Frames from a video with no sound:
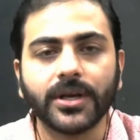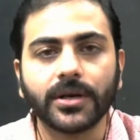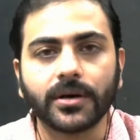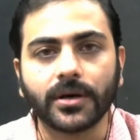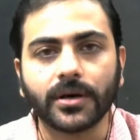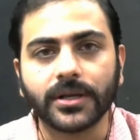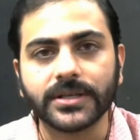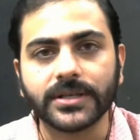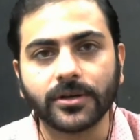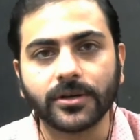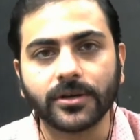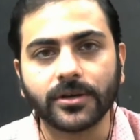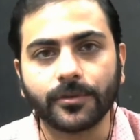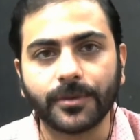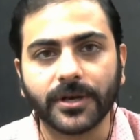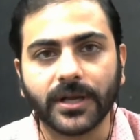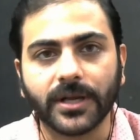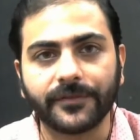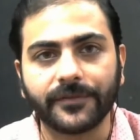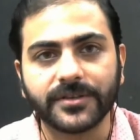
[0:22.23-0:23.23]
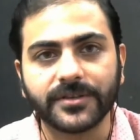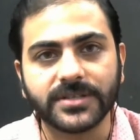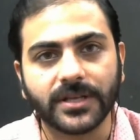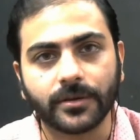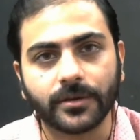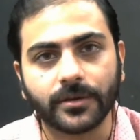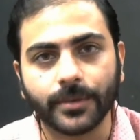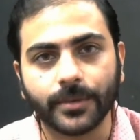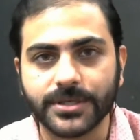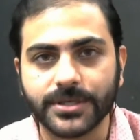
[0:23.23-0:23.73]
और इसके ऊपर काफ़ी सारे
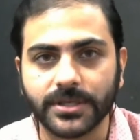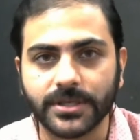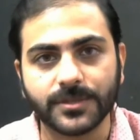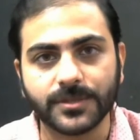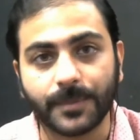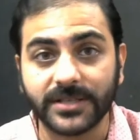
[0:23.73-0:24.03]
क्वेश्चन